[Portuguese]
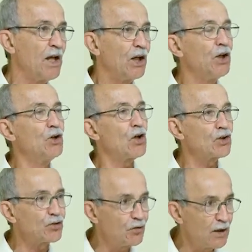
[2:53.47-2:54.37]
E
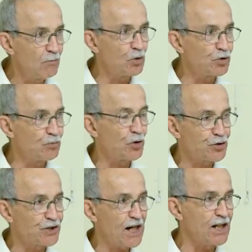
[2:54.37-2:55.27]
nós vamos
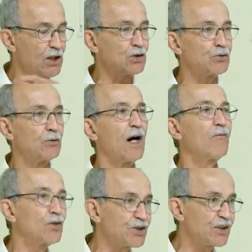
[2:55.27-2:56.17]
mostrar isso a
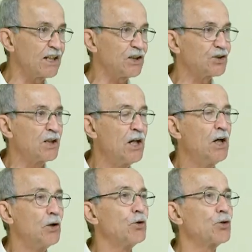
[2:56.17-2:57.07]
vocês
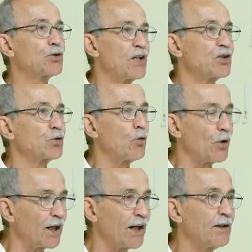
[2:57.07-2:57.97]
no
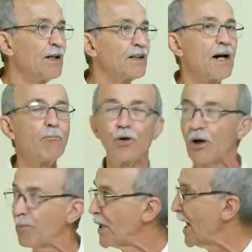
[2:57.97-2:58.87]
transcorrer da
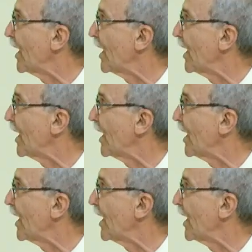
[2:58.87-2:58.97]
própria